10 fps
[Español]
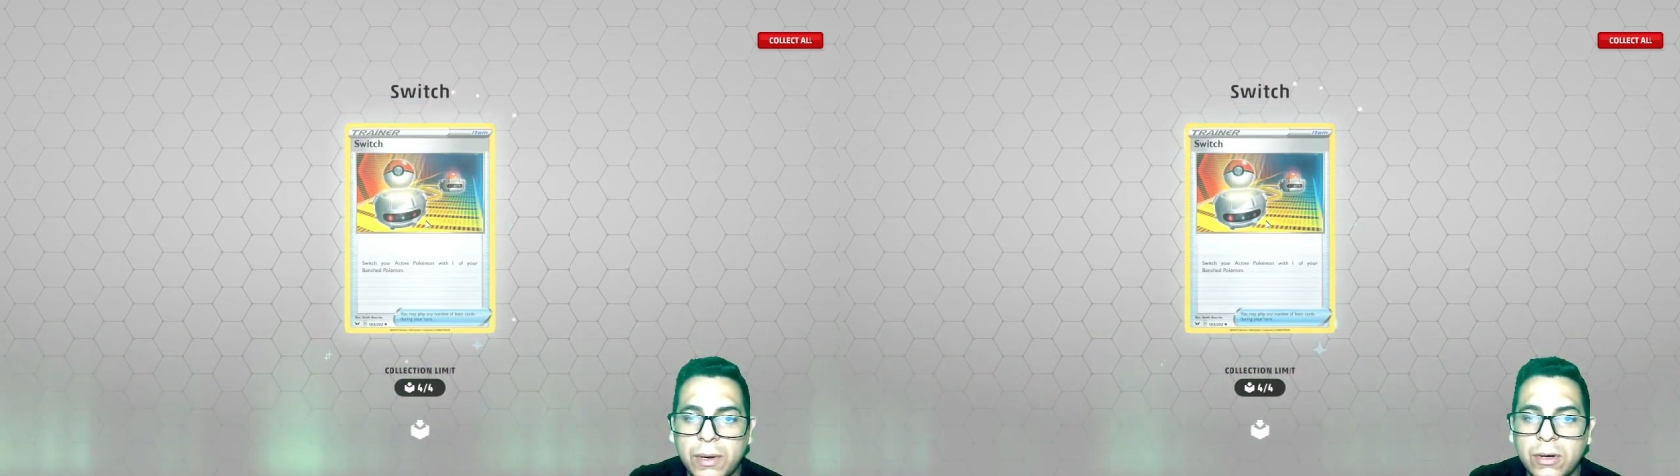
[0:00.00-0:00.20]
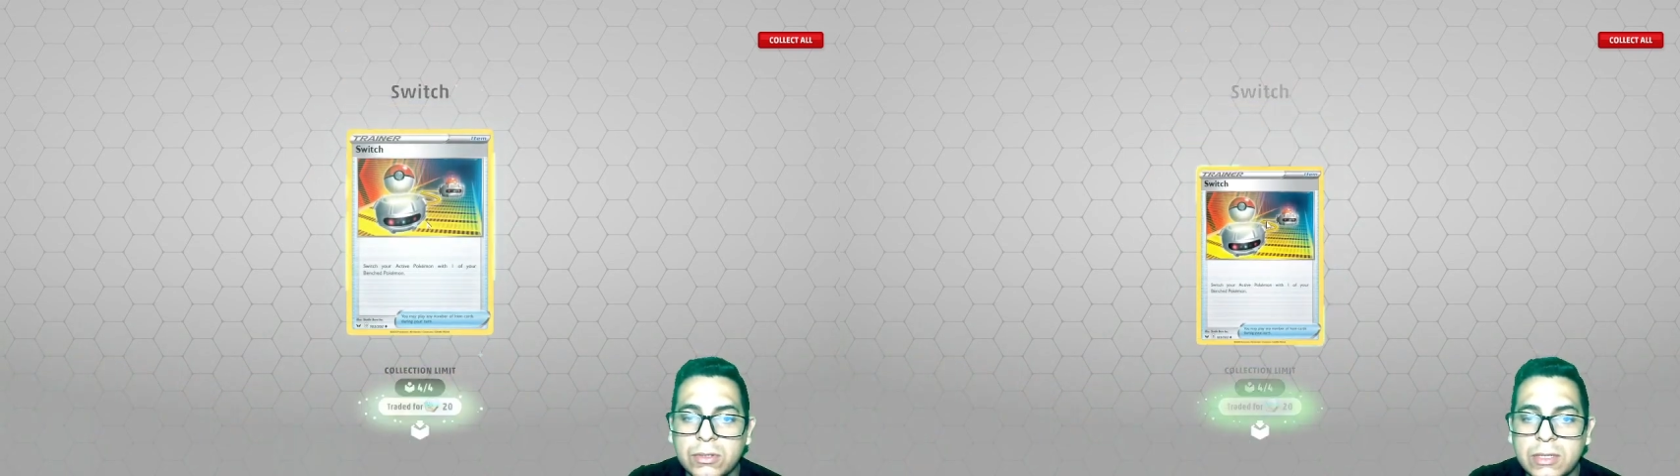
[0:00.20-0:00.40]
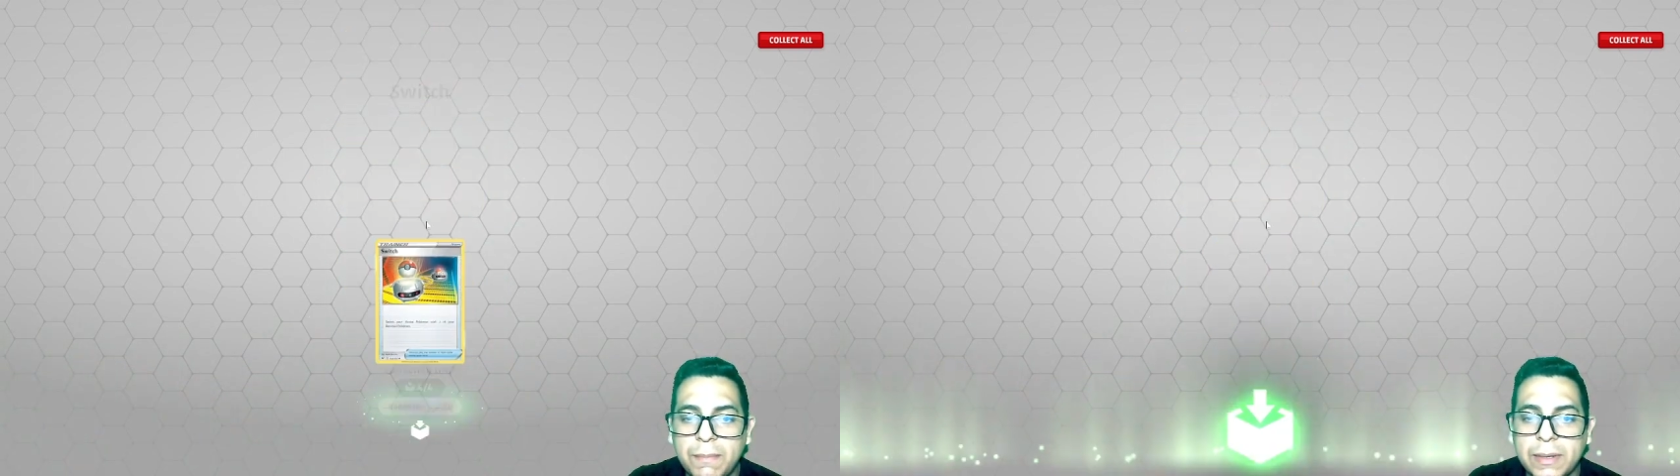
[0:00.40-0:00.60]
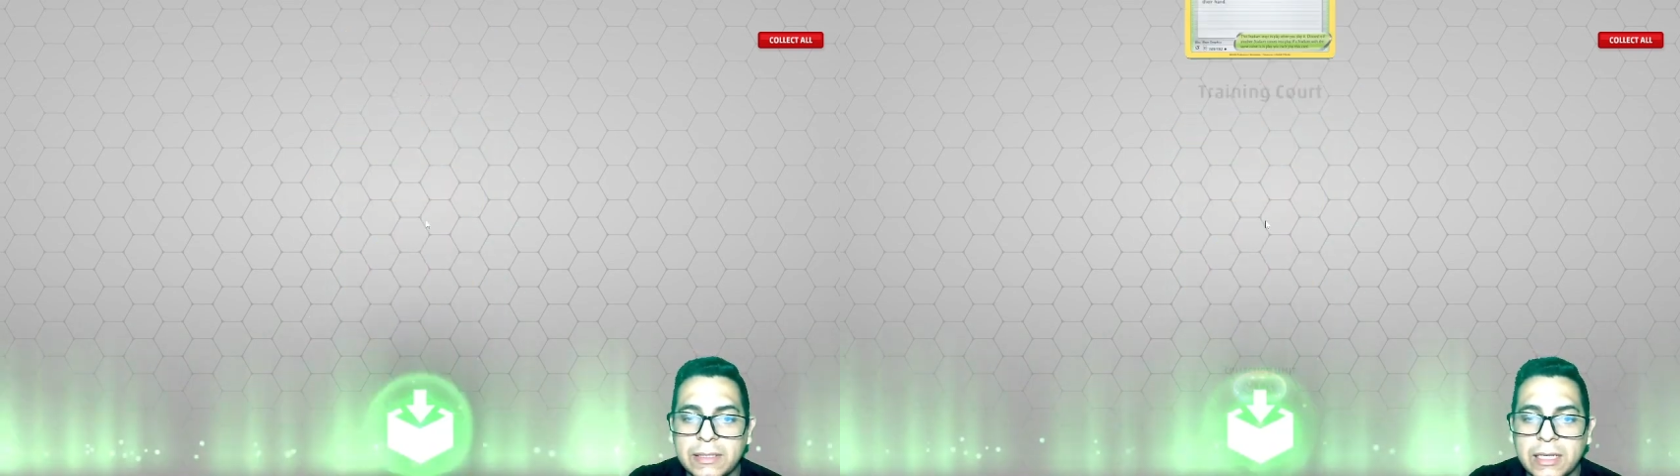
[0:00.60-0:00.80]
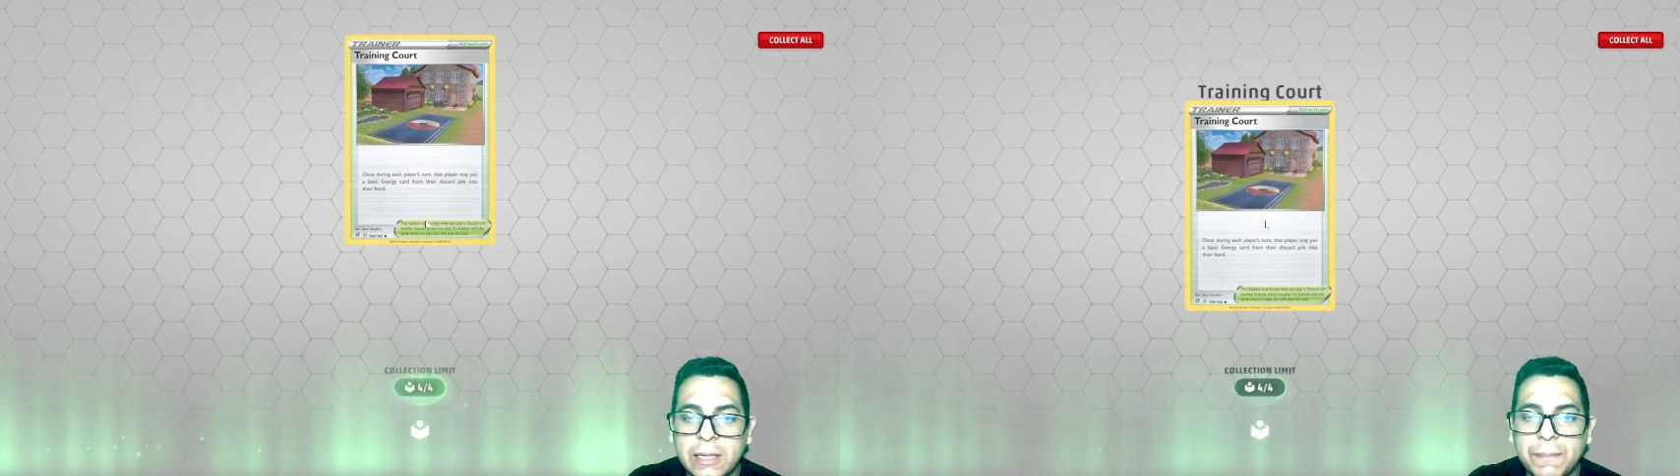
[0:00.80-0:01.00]
porque nos dan
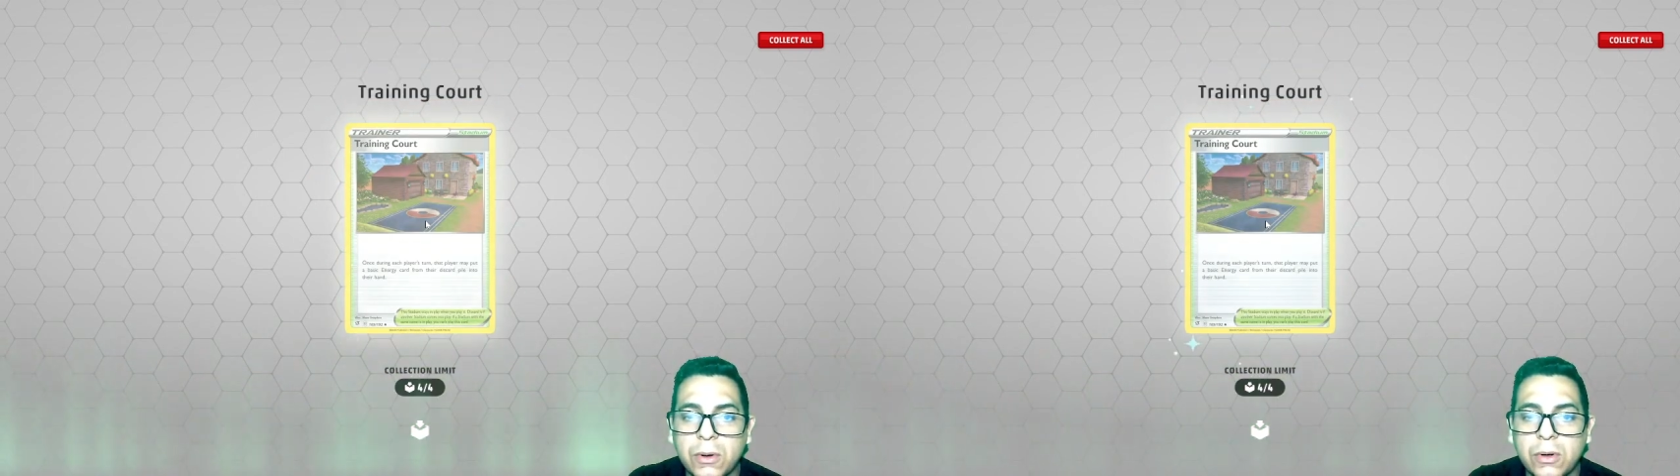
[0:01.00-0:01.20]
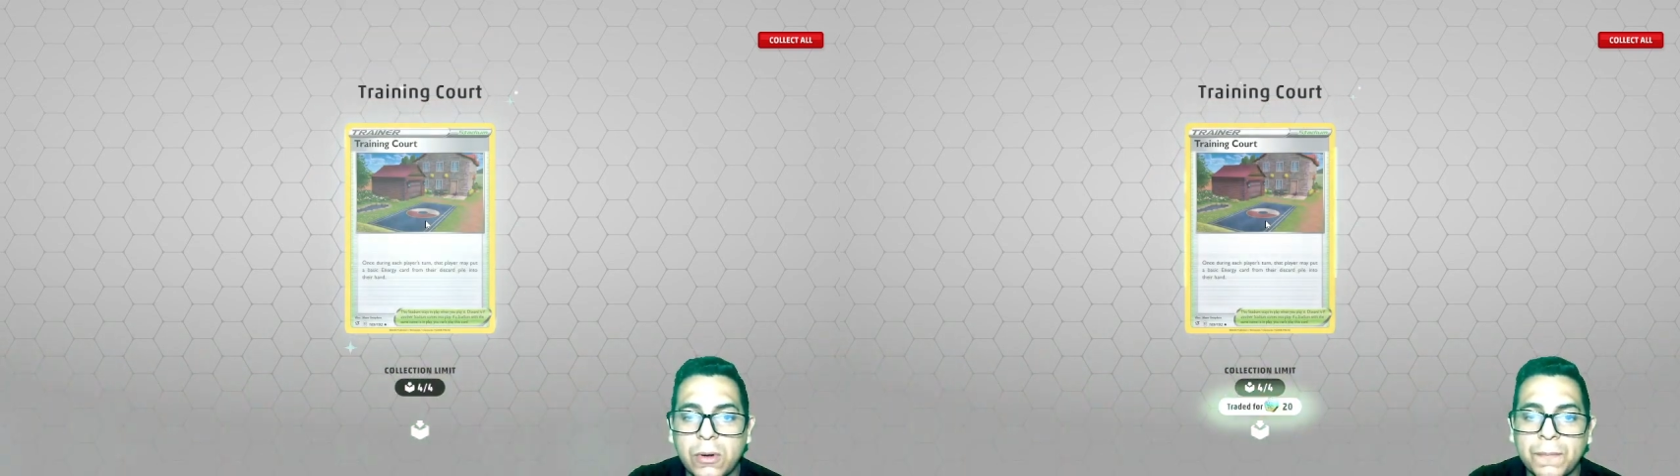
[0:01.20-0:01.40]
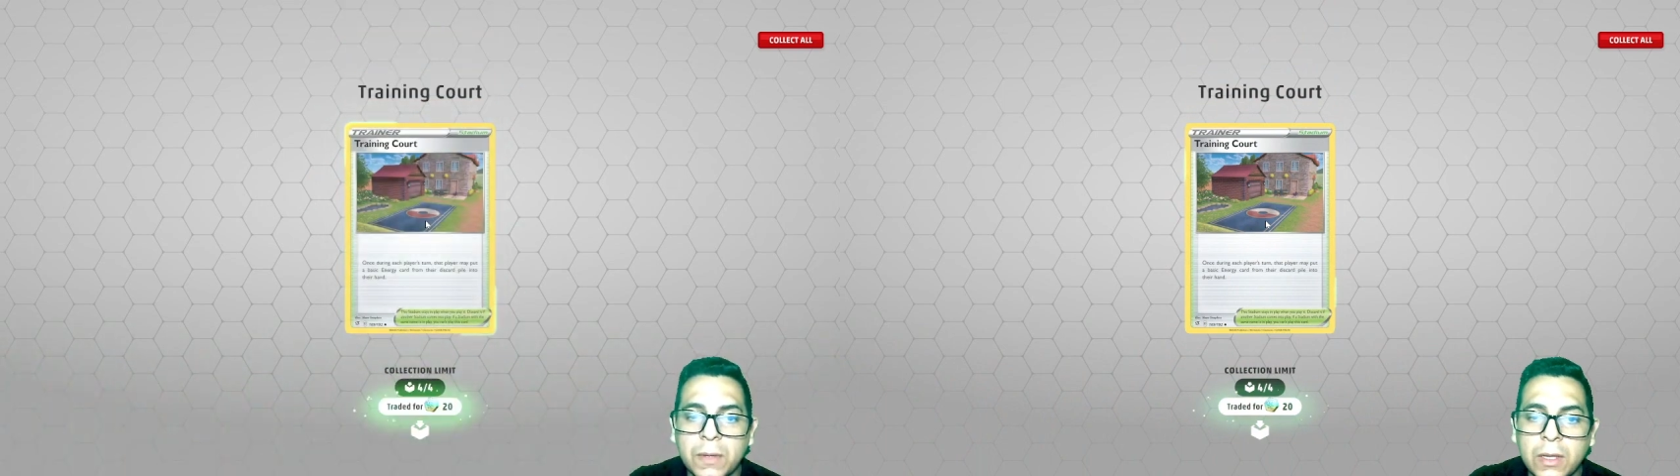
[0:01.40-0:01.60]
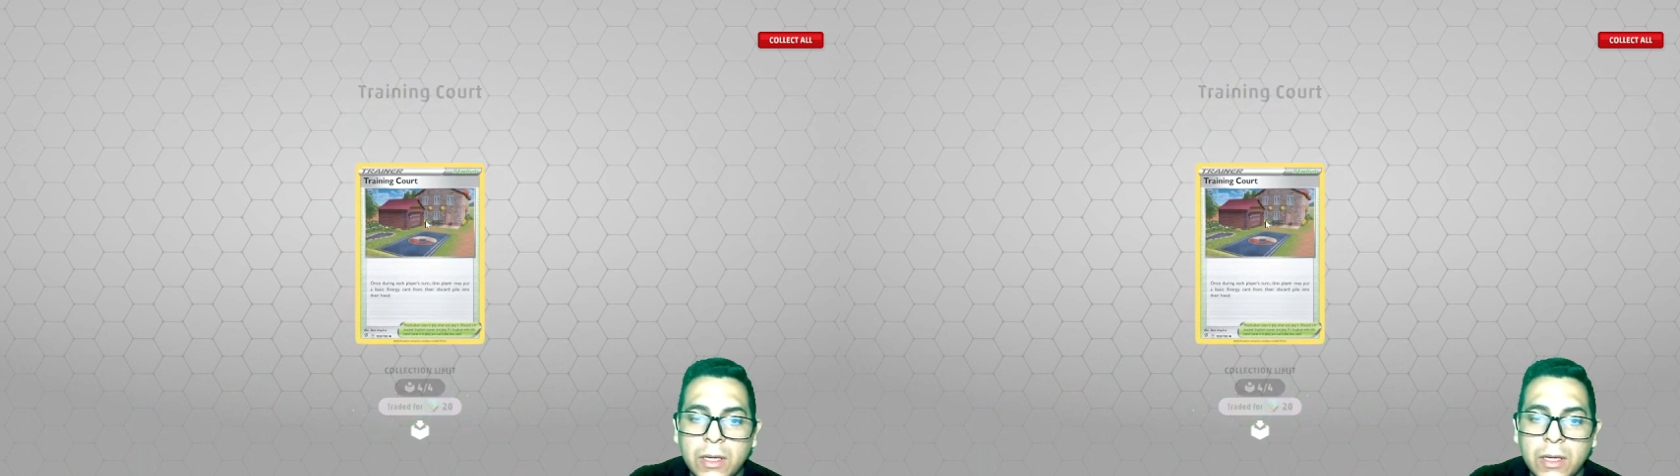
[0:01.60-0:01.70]
bastante poco.